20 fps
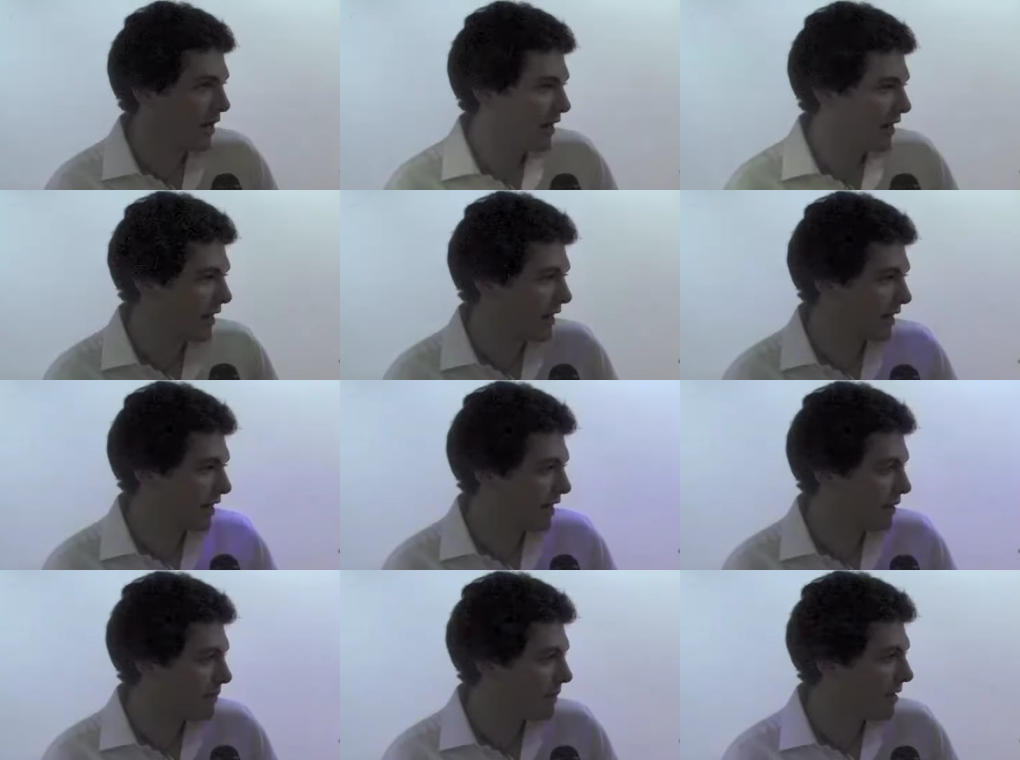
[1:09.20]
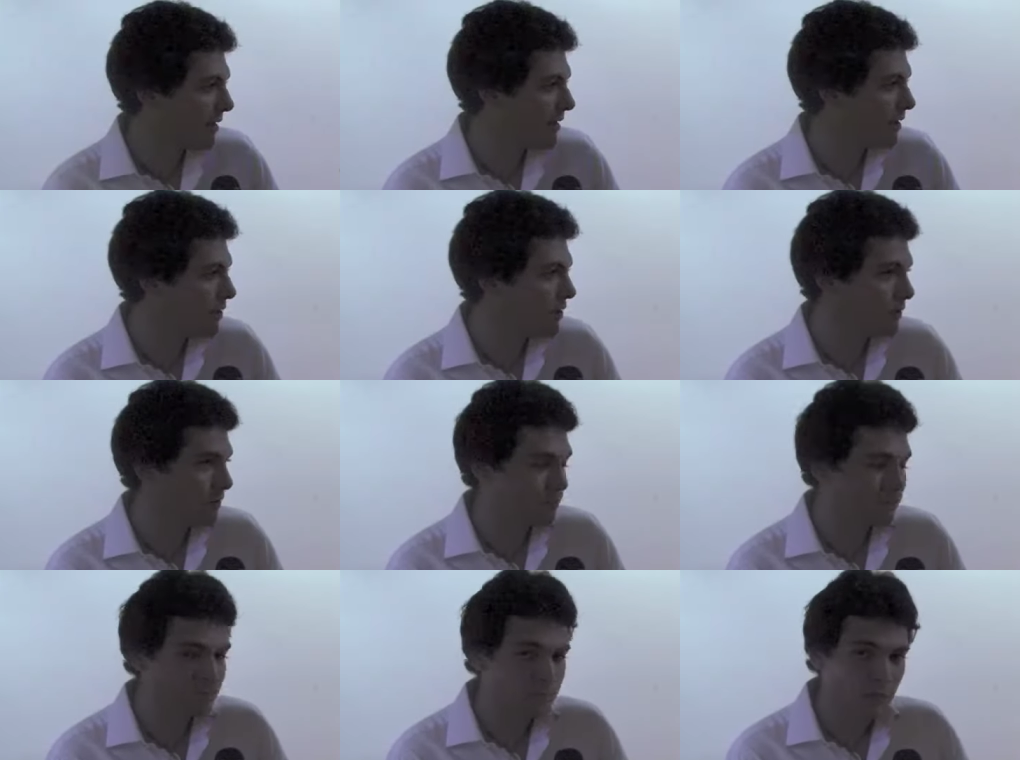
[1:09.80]
la carrera
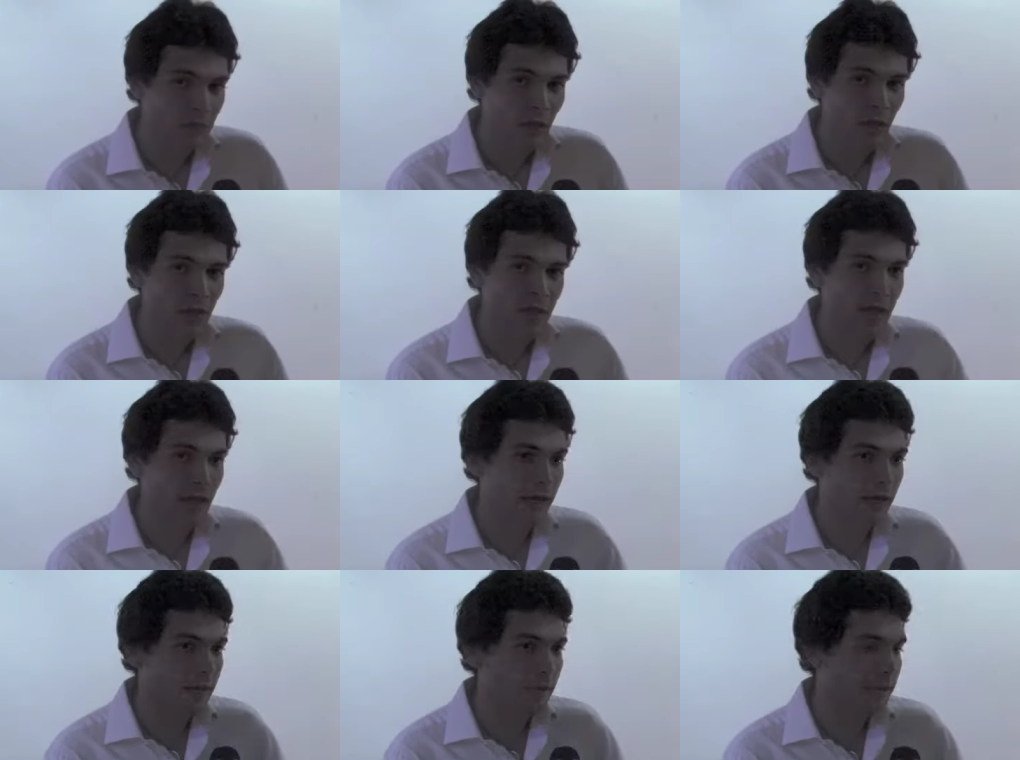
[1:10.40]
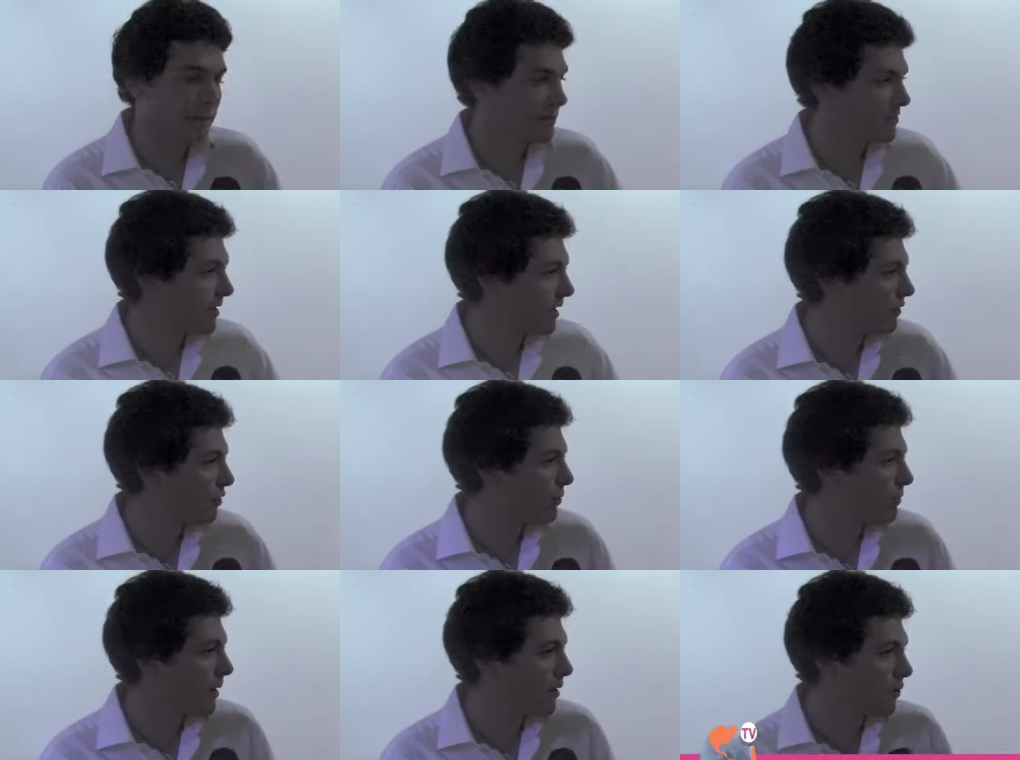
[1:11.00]
México y ahí empecé a
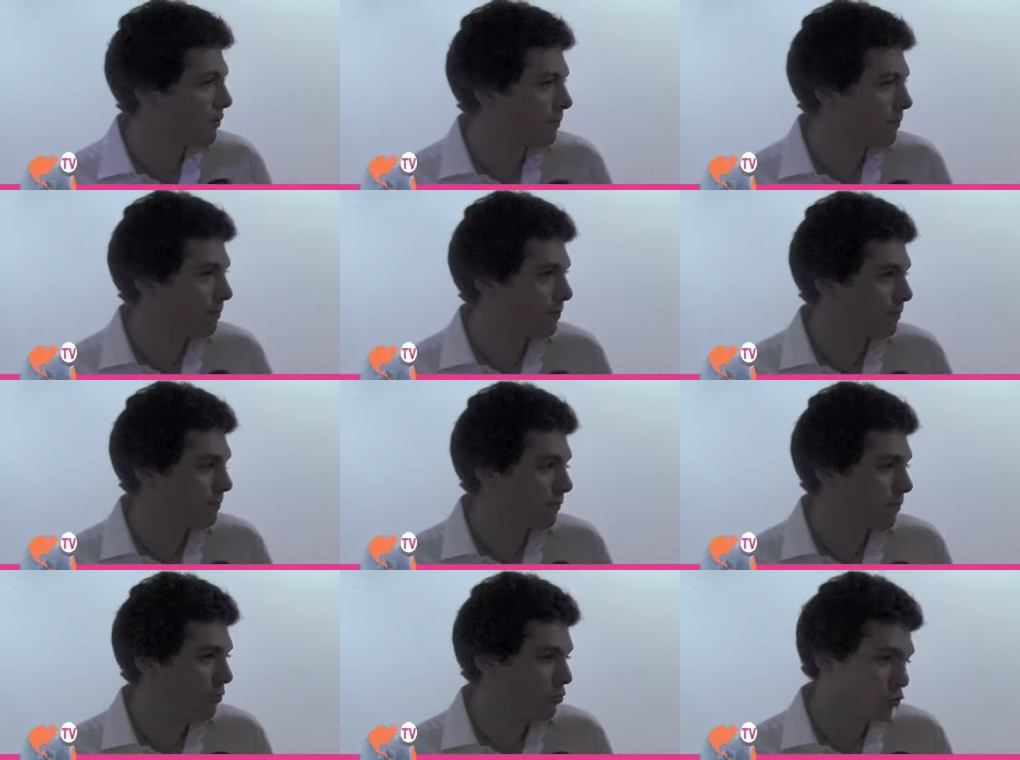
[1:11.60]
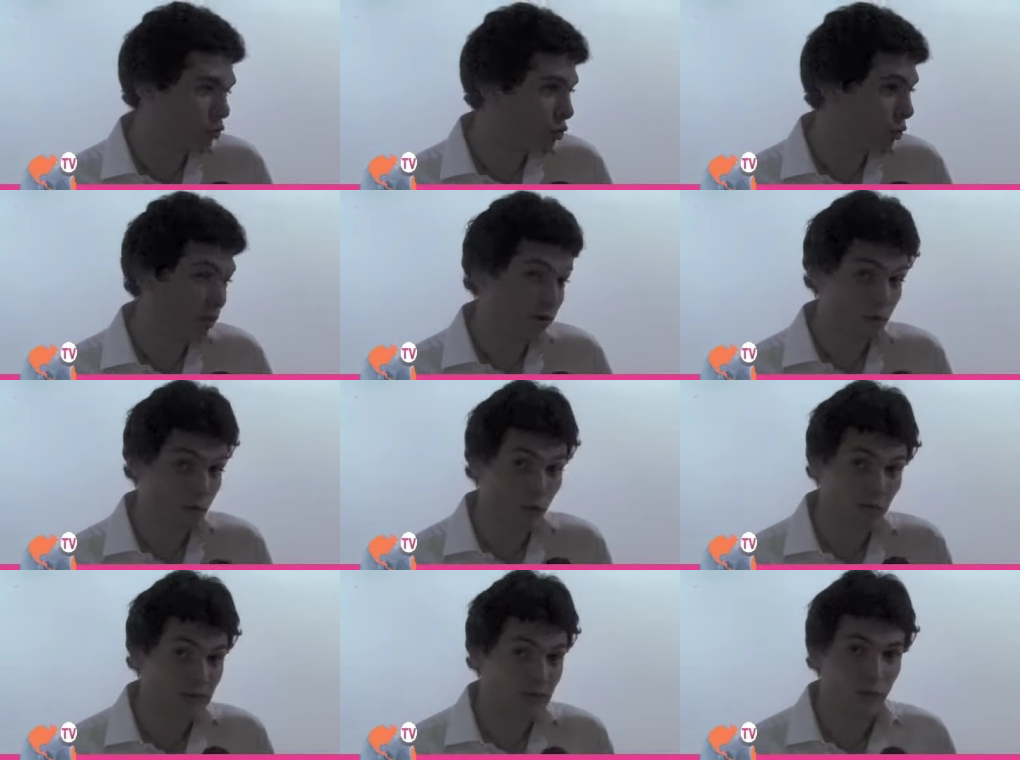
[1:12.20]
tomar un
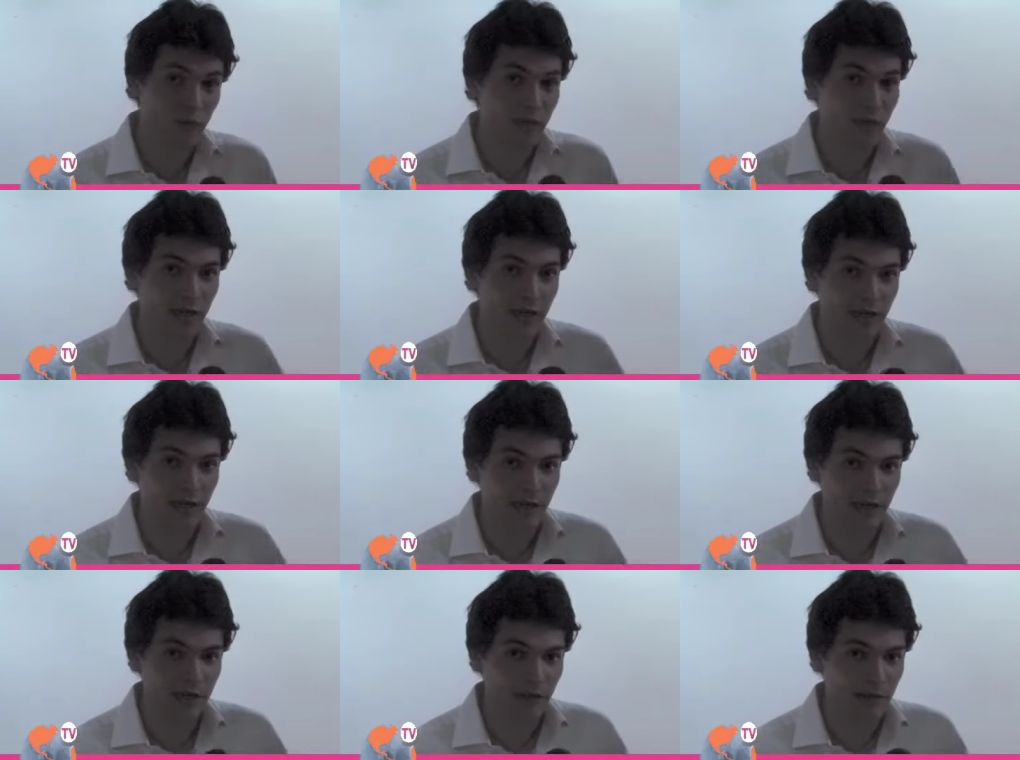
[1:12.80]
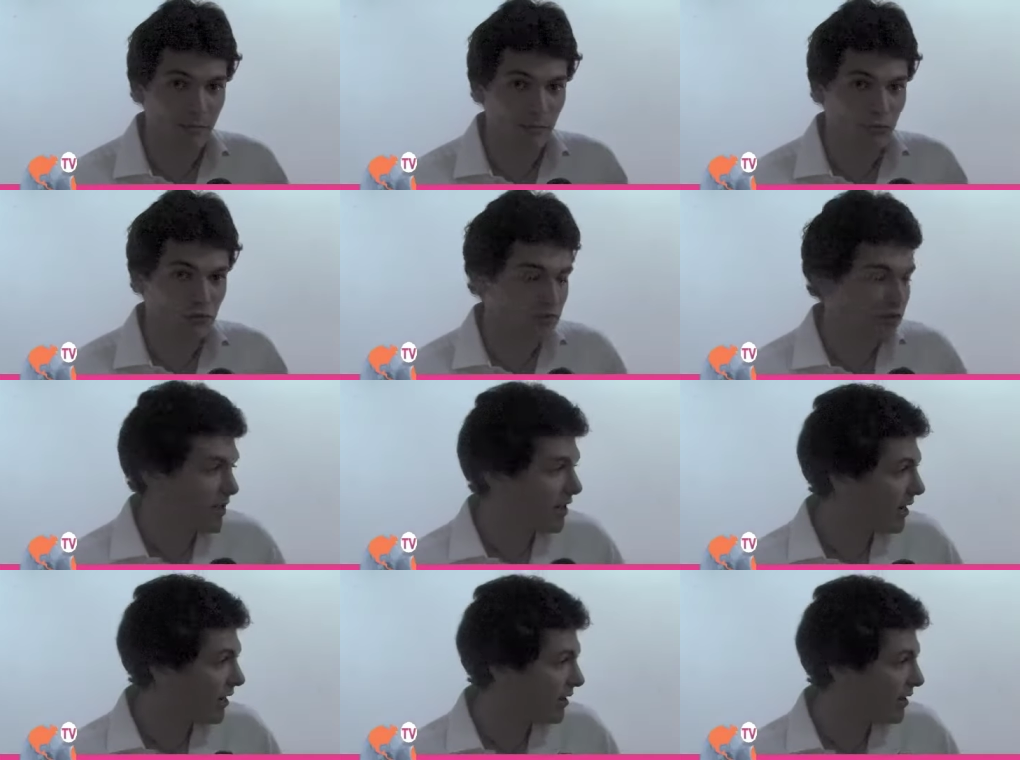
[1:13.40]
no, estudié la carrera de
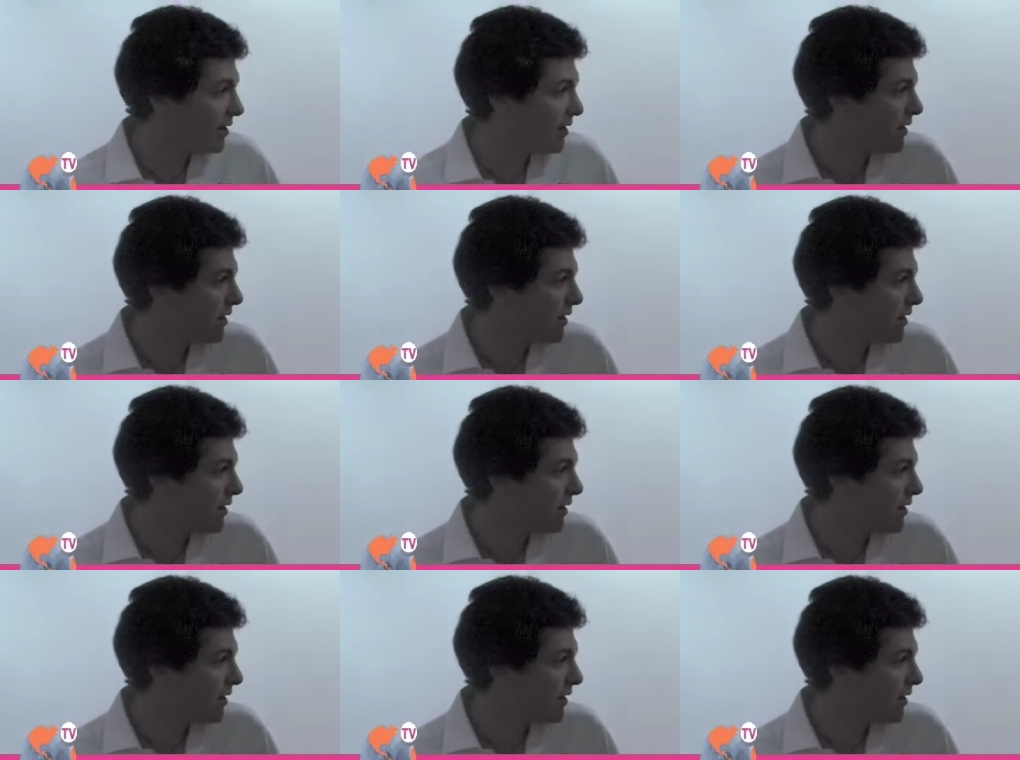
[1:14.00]
música,